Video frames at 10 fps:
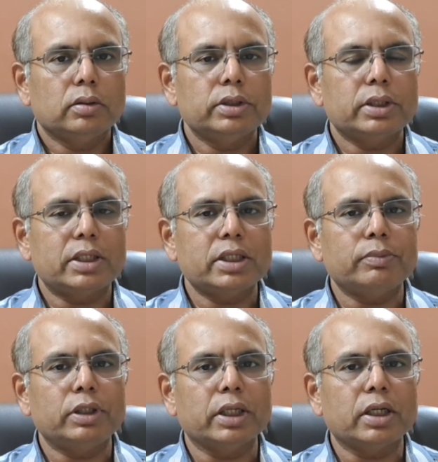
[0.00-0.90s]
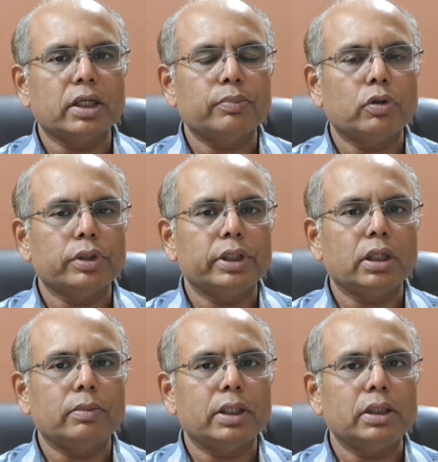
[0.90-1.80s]
तो इस तरह से हमने देखा कि
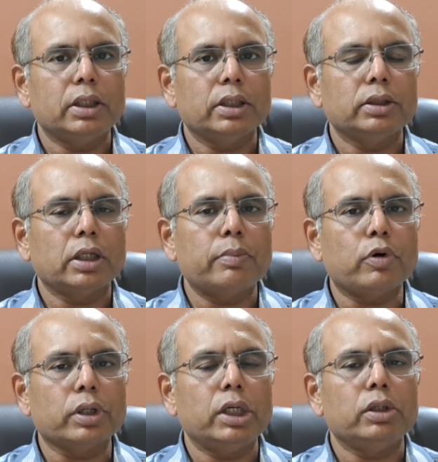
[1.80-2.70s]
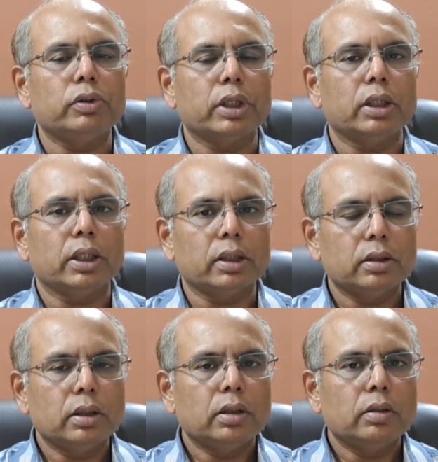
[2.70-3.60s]
प्रोटीन हमारे लिए कितना इंपॉर्टेंट न्यूट्रिएंट है
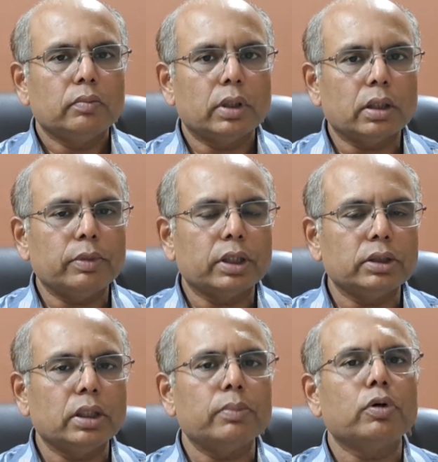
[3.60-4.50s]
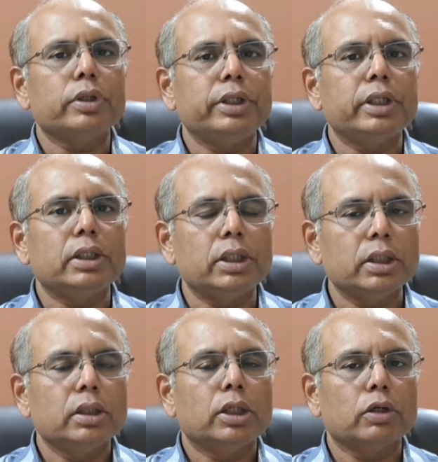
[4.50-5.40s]
पर हमें कितना प्रोटीन डेली
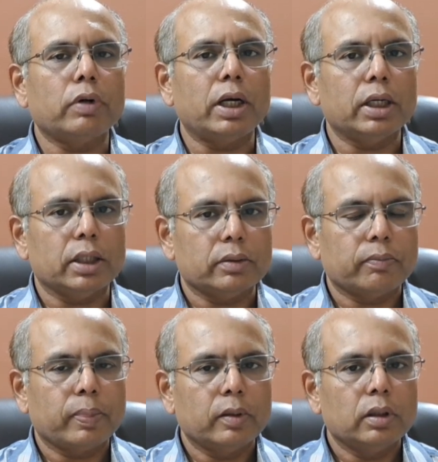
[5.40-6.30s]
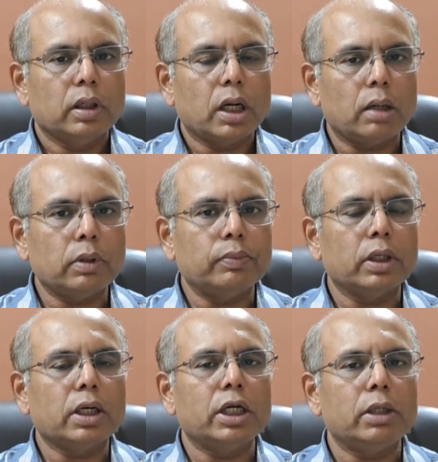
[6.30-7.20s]
रिक्वायर्ड है हम
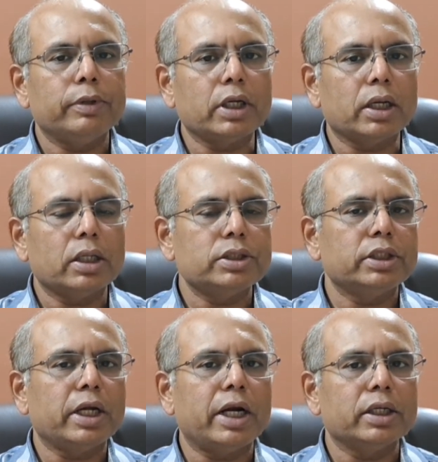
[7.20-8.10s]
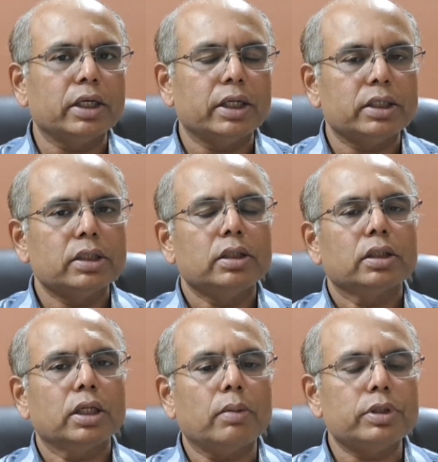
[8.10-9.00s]
अपना खाने में क्या क्या चीज़ें ऐड करें
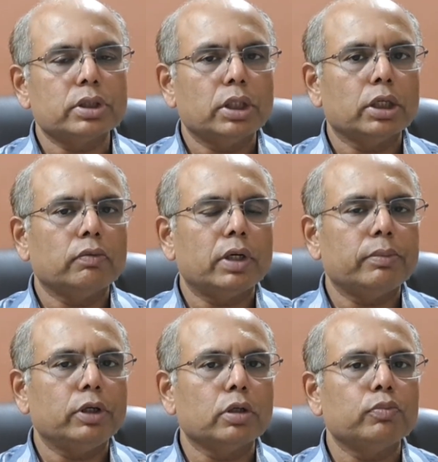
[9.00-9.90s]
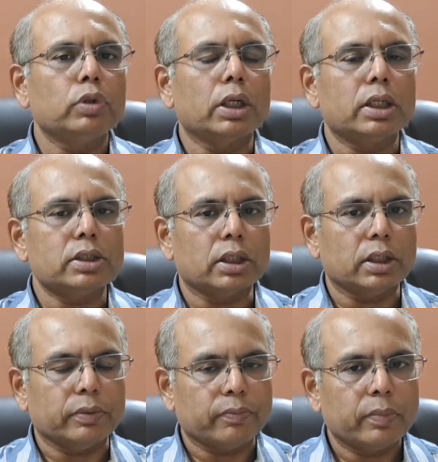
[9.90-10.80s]
कि हम इसके रिक्वायरमेंट को पूरा कर
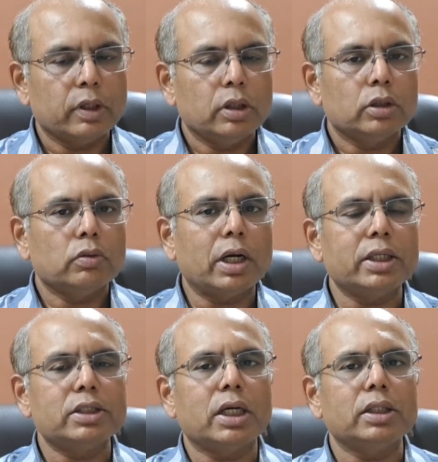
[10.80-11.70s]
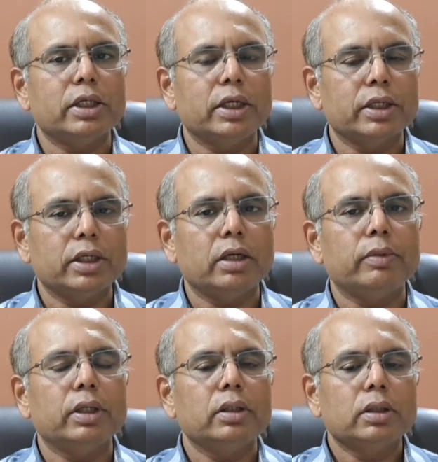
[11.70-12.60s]
सकें तो आइए जानते हैं कि
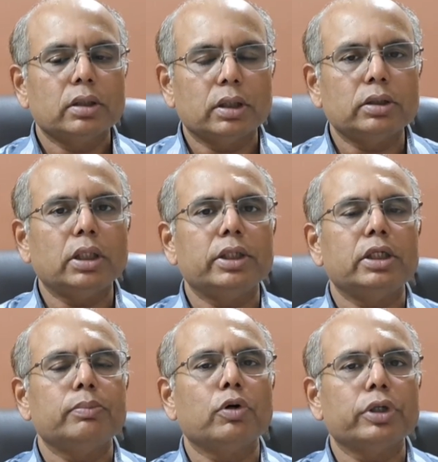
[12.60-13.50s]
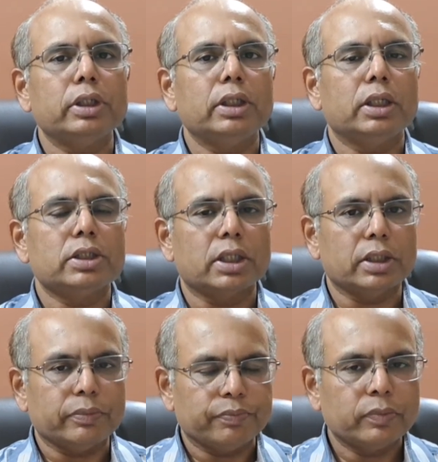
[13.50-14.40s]
हमें कितना डेली प्रोटीन लेना
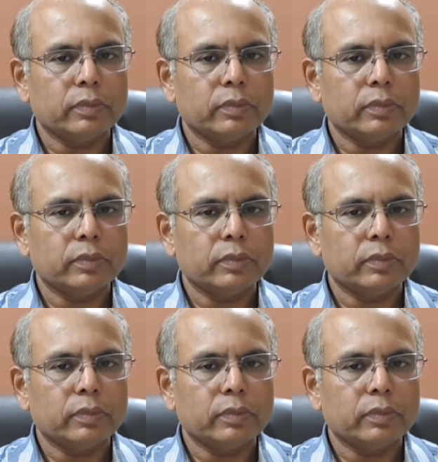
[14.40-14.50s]
चाहिए